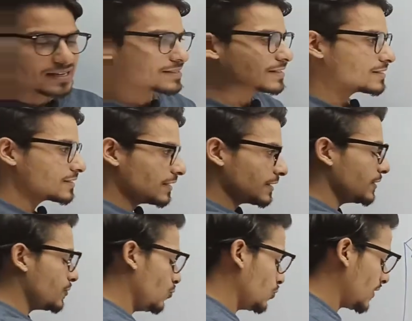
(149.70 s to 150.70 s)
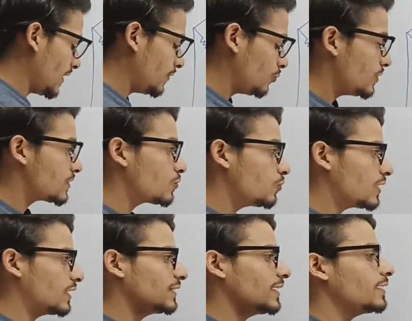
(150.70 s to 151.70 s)
ऐसा सर्किट होता है तो इसको
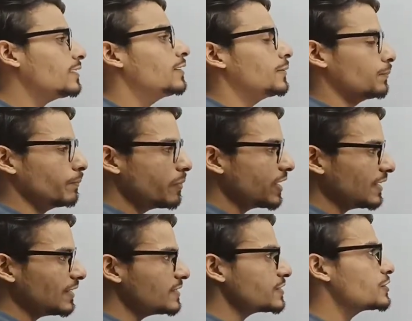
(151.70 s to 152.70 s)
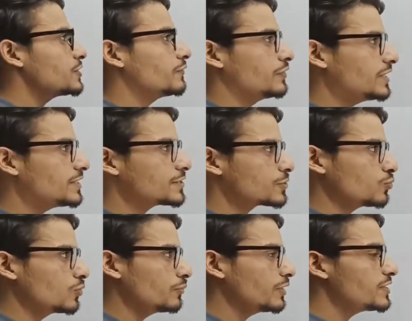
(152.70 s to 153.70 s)
कहते हैं बैलेंस्ड व्हीट
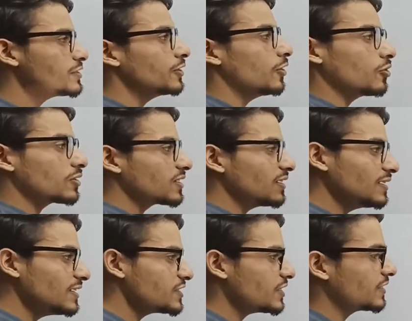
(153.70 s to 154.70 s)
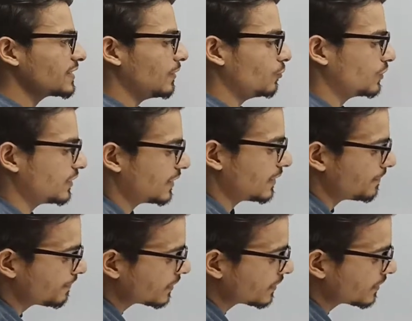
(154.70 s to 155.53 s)
स्टोन ब्रिज और कंडीशन क्या होती है